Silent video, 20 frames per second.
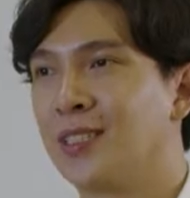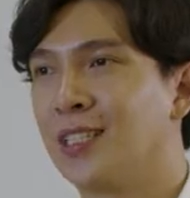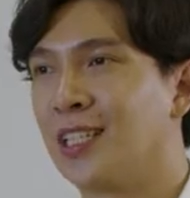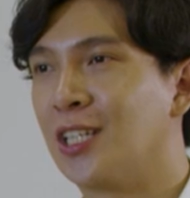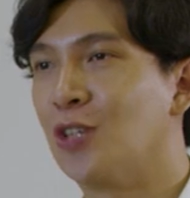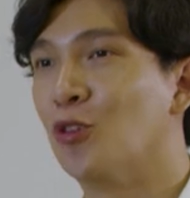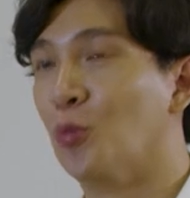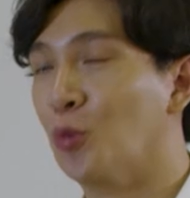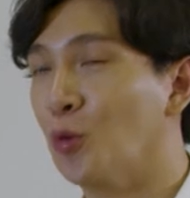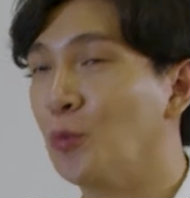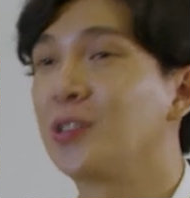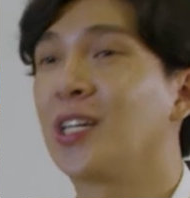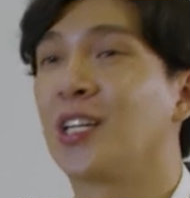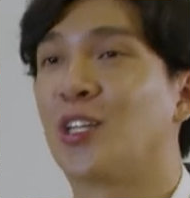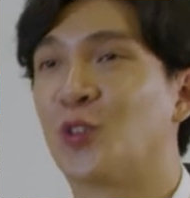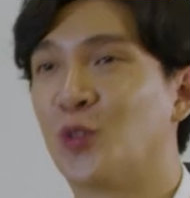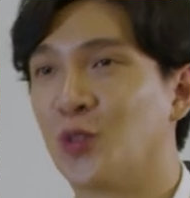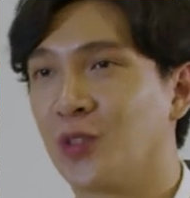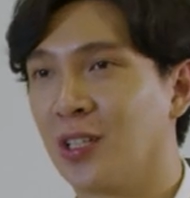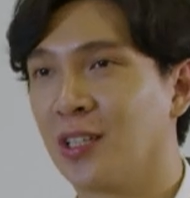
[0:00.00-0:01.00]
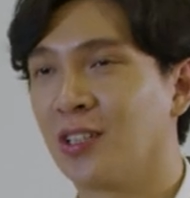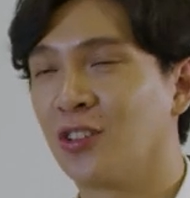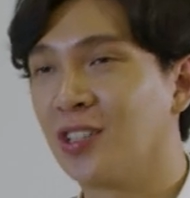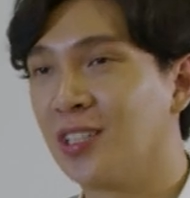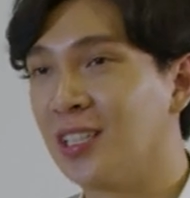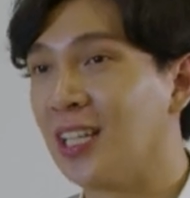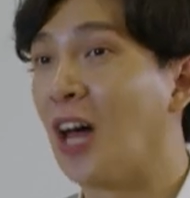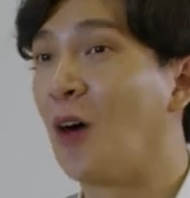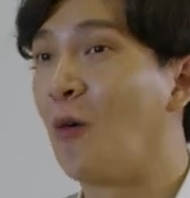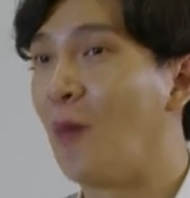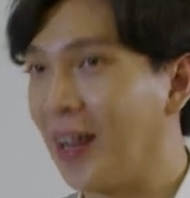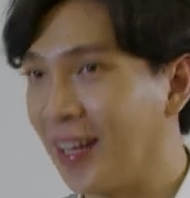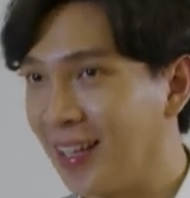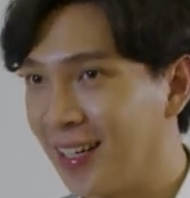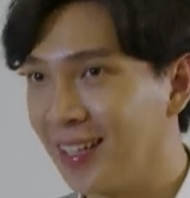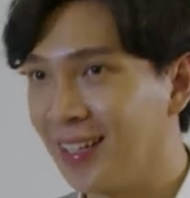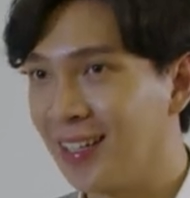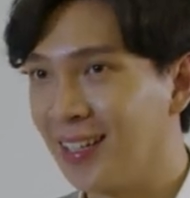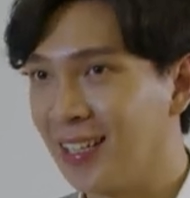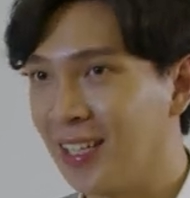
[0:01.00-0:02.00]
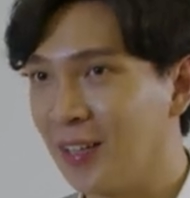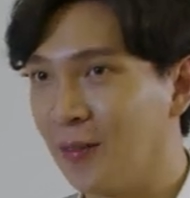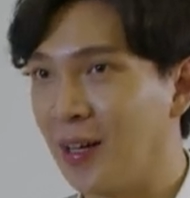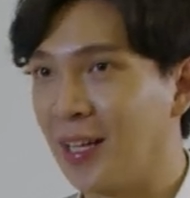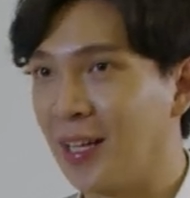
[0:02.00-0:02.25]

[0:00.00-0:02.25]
สิ่งที่อุ๋งภูมิใจที่สุดนั่นก็คือรางวัลที่